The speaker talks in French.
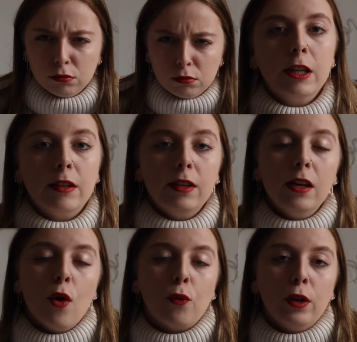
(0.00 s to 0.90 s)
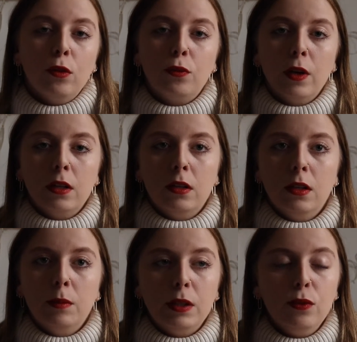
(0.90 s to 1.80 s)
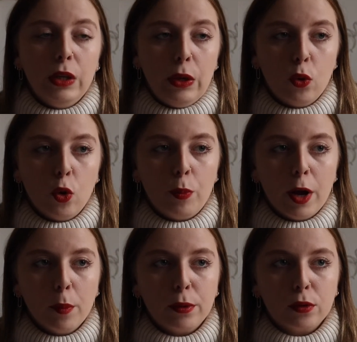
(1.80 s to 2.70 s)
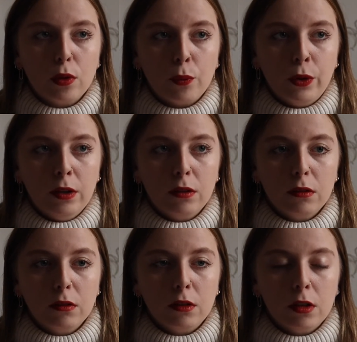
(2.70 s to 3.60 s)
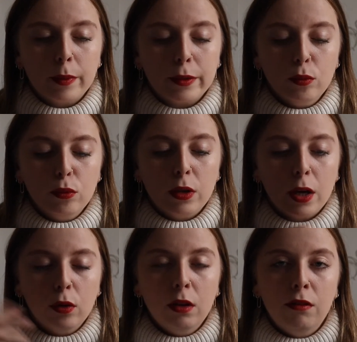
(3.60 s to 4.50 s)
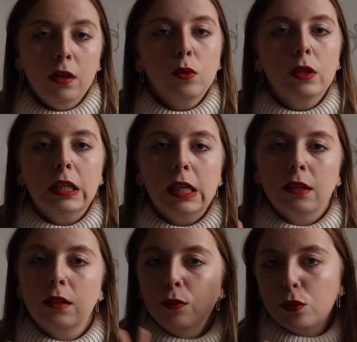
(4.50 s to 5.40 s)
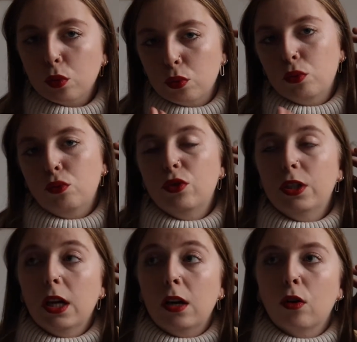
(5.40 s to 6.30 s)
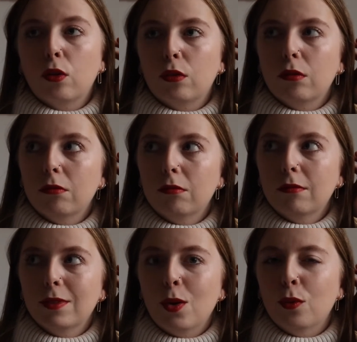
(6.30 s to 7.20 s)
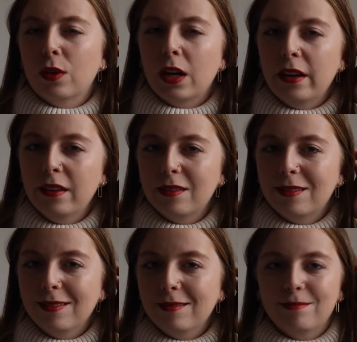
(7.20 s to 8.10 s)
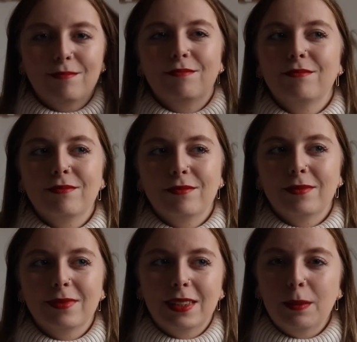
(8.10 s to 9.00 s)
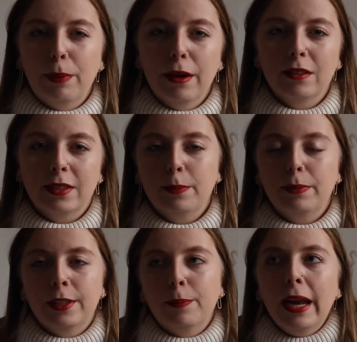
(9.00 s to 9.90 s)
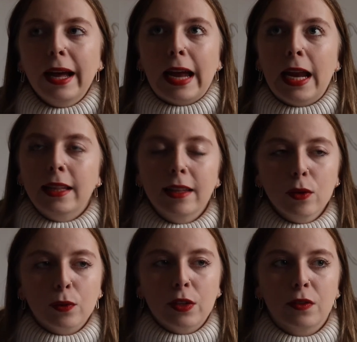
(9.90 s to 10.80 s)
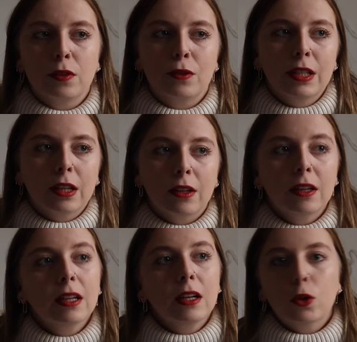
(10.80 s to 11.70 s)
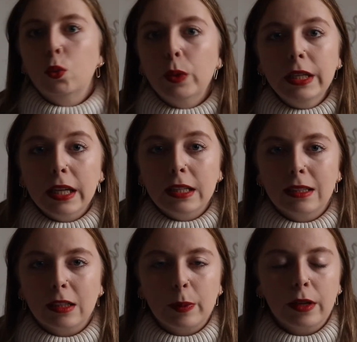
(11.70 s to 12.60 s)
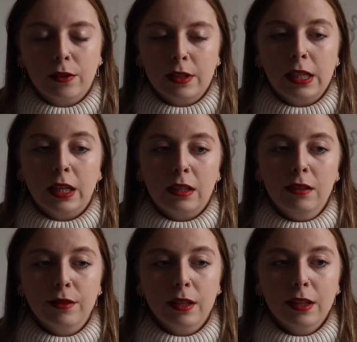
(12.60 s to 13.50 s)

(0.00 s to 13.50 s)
J'ai décidé en fait de faire des petites vidéos au pair parce qu'en fait j'ai l'impression qu'il n'y a que des vidéos négatives sur ce sujet alors que en vrai c'est pas, pas la réalité en fait. Enfin je veux dire oui il y a des expériences négatives